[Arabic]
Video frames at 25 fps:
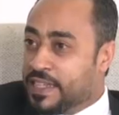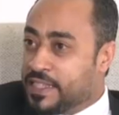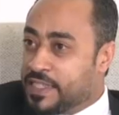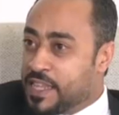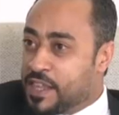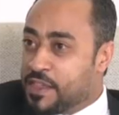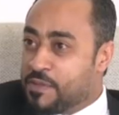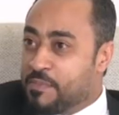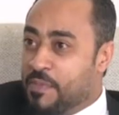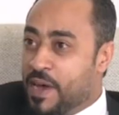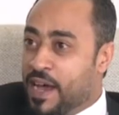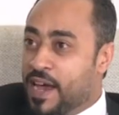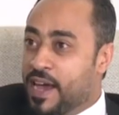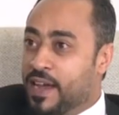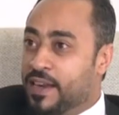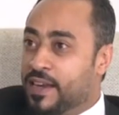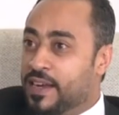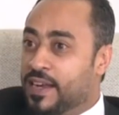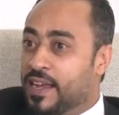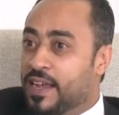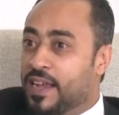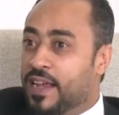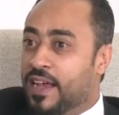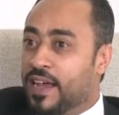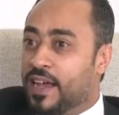الاستثمار
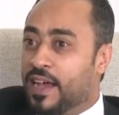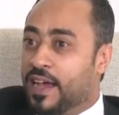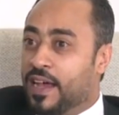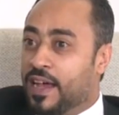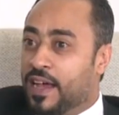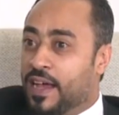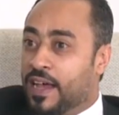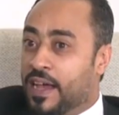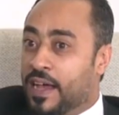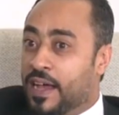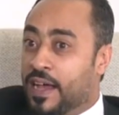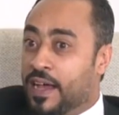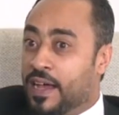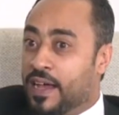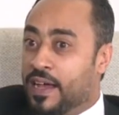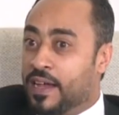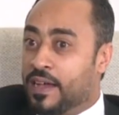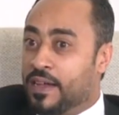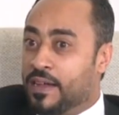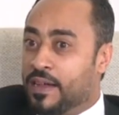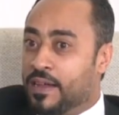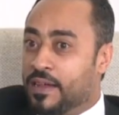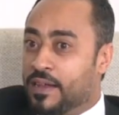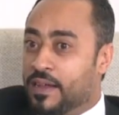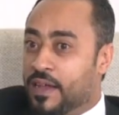
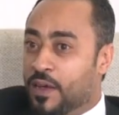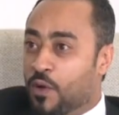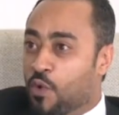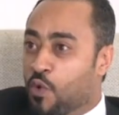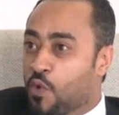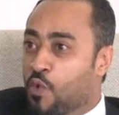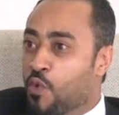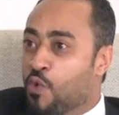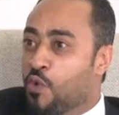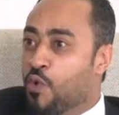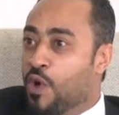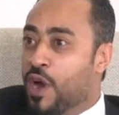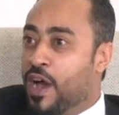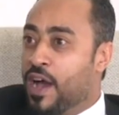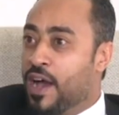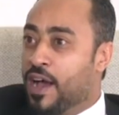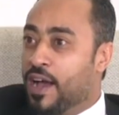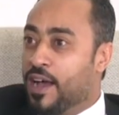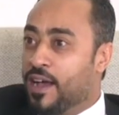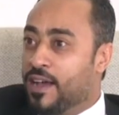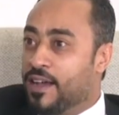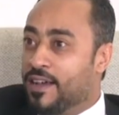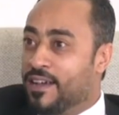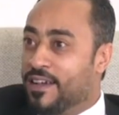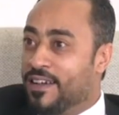آه،
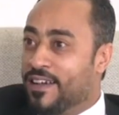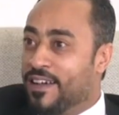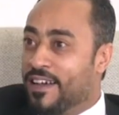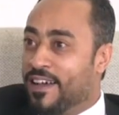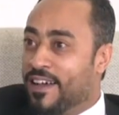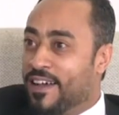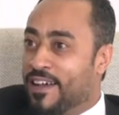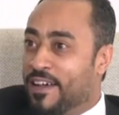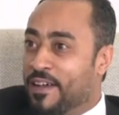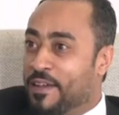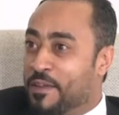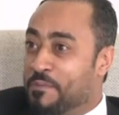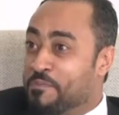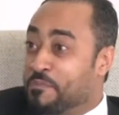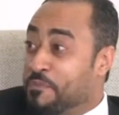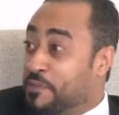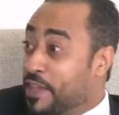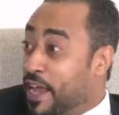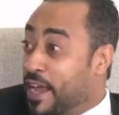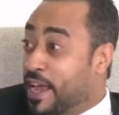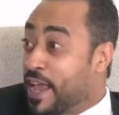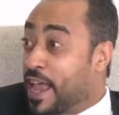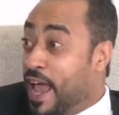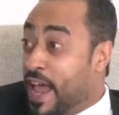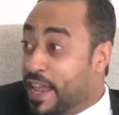هو آه،
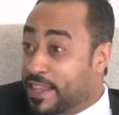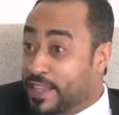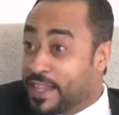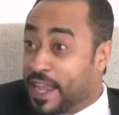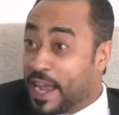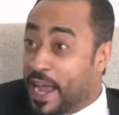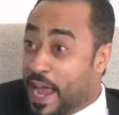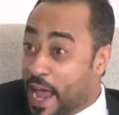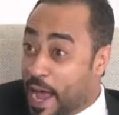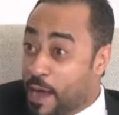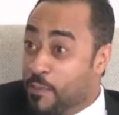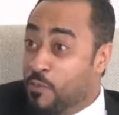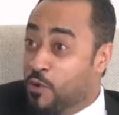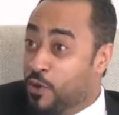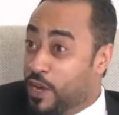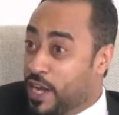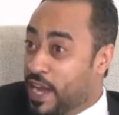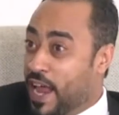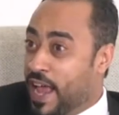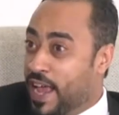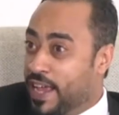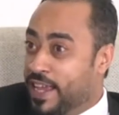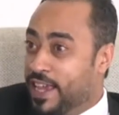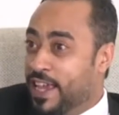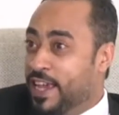التكامل
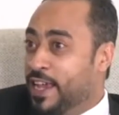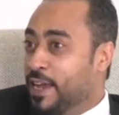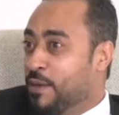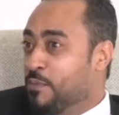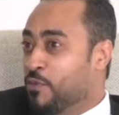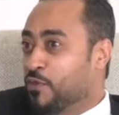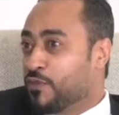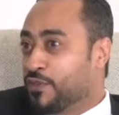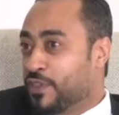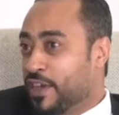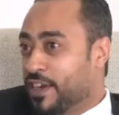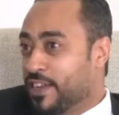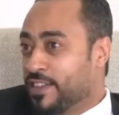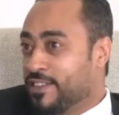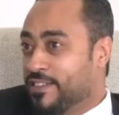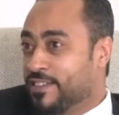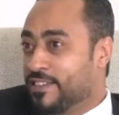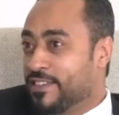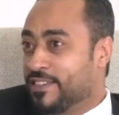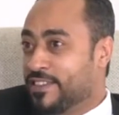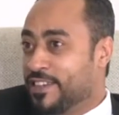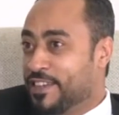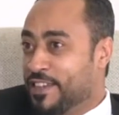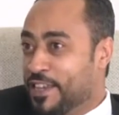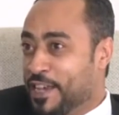الحقيقي المفترض
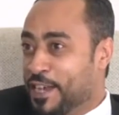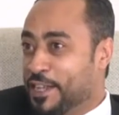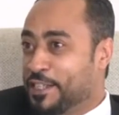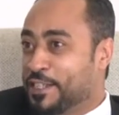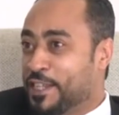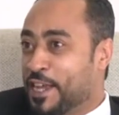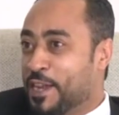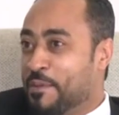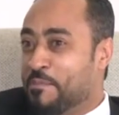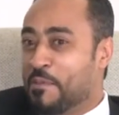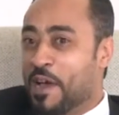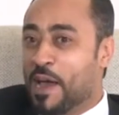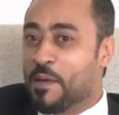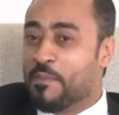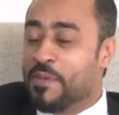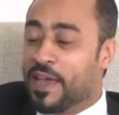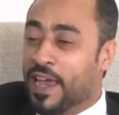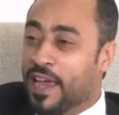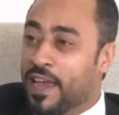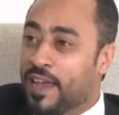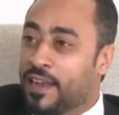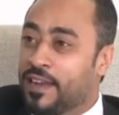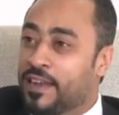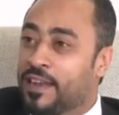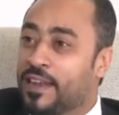يحصل ما
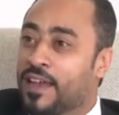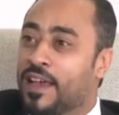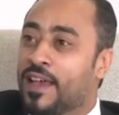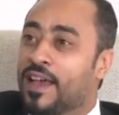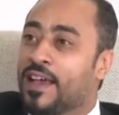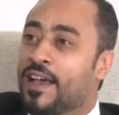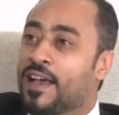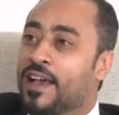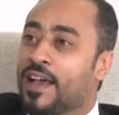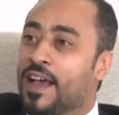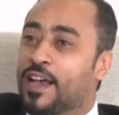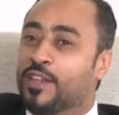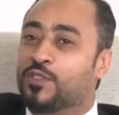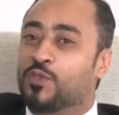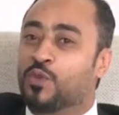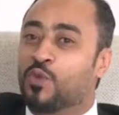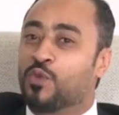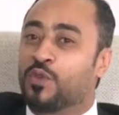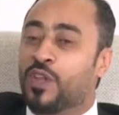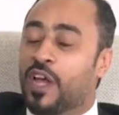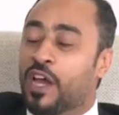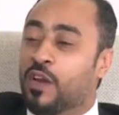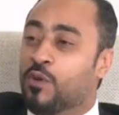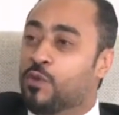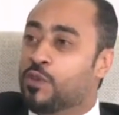بين
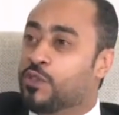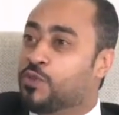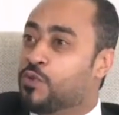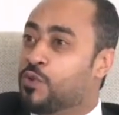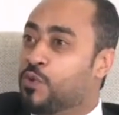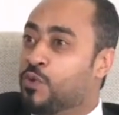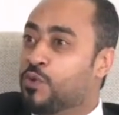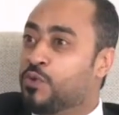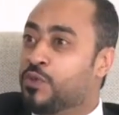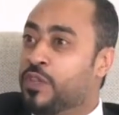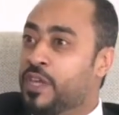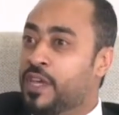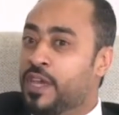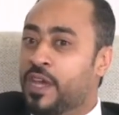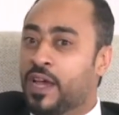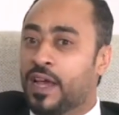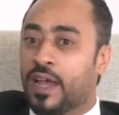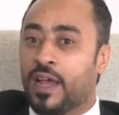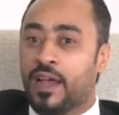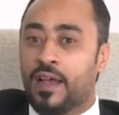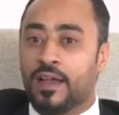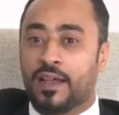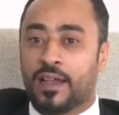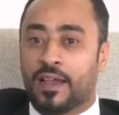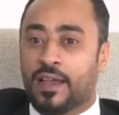السودان
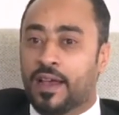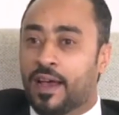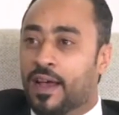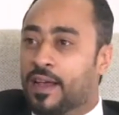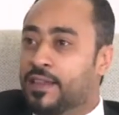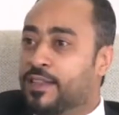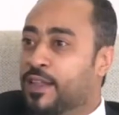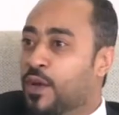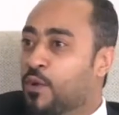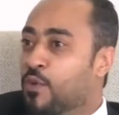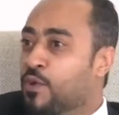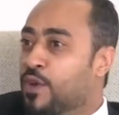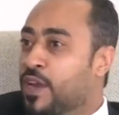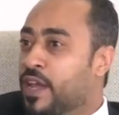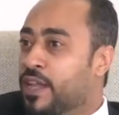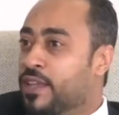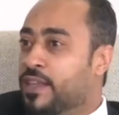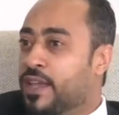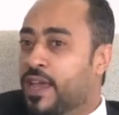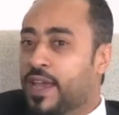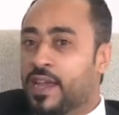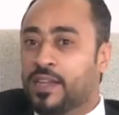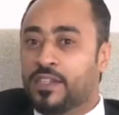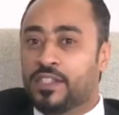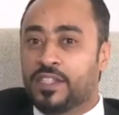والسعودية
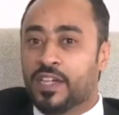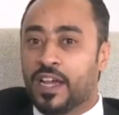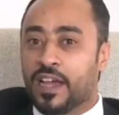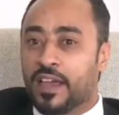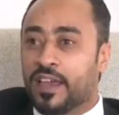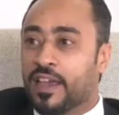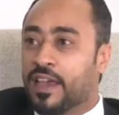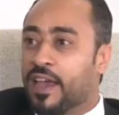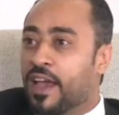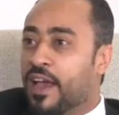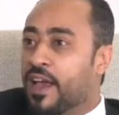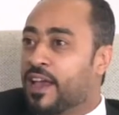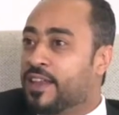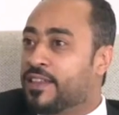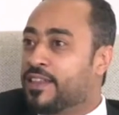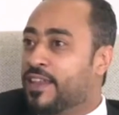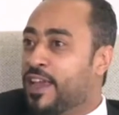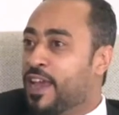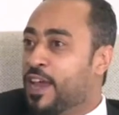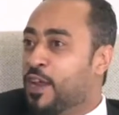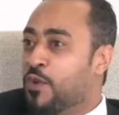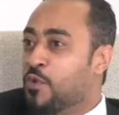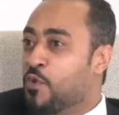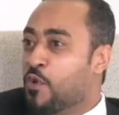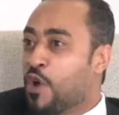كدولتين
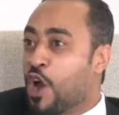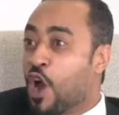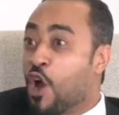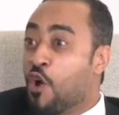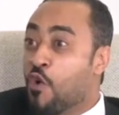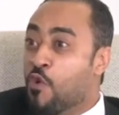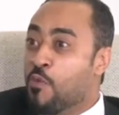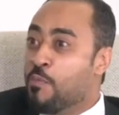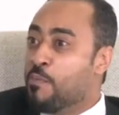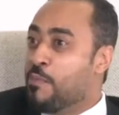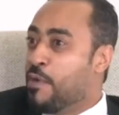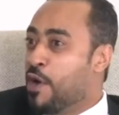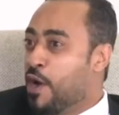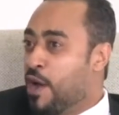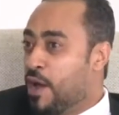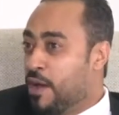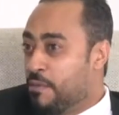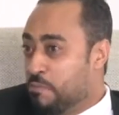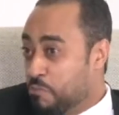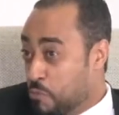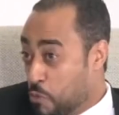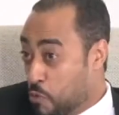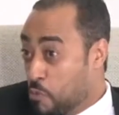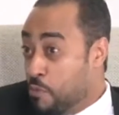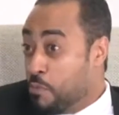شقيقتين وكأمة
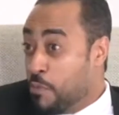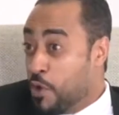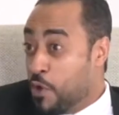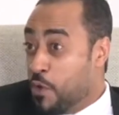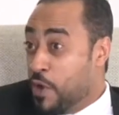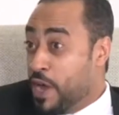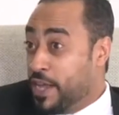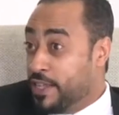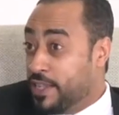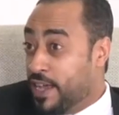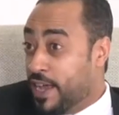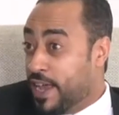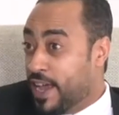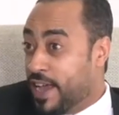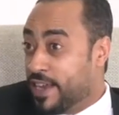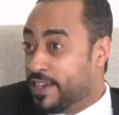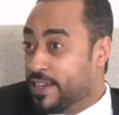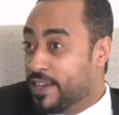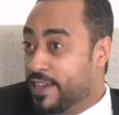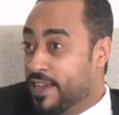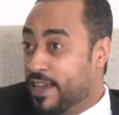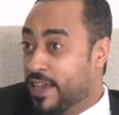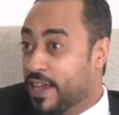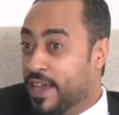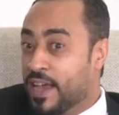أمة واحدة يعني
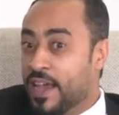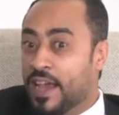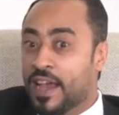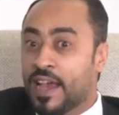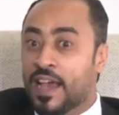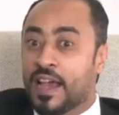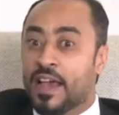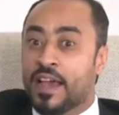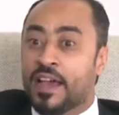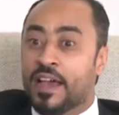إيه.